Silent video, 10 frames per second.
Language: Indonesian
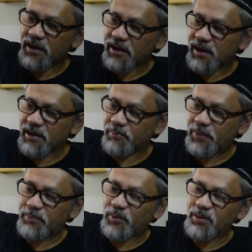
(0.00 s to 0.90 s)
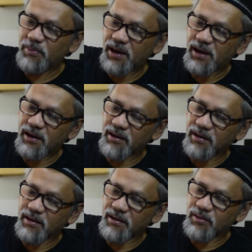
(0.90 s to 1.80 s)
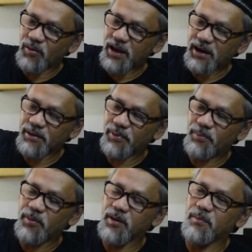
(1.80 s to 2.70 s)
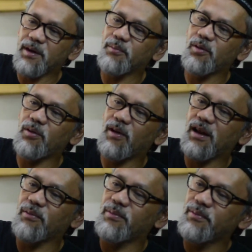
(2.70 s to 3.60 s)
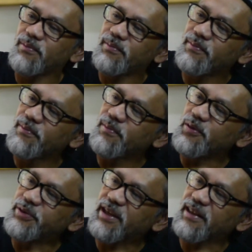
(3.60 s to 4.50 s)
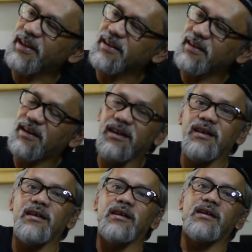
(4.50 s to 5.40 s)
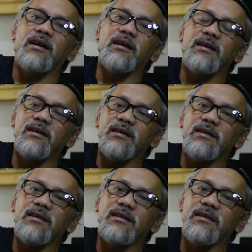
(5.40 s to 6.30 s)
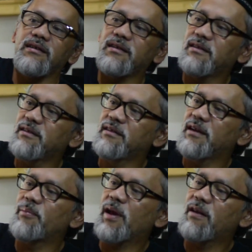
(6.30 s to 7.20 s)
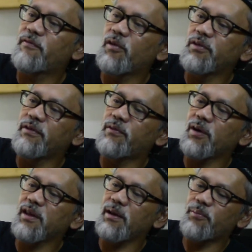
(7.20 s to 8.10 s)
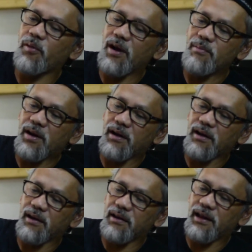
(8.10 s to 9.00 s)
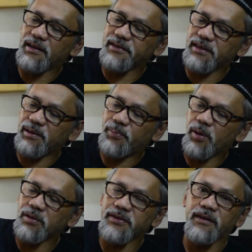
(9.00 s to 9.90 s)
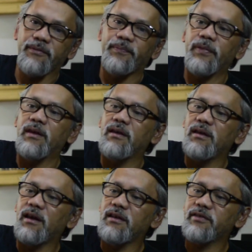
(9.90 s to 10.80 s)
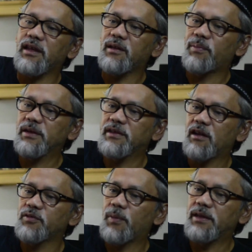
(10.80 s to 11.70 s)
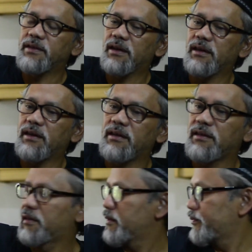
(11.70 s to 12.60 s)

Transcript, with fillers: ada harganya 45 dolar 45,60 dolar Buset ya Jadi ini e, eh, eh, ML for the Working Programmer LC Paulson Ini saya terpaksa harus belajar ini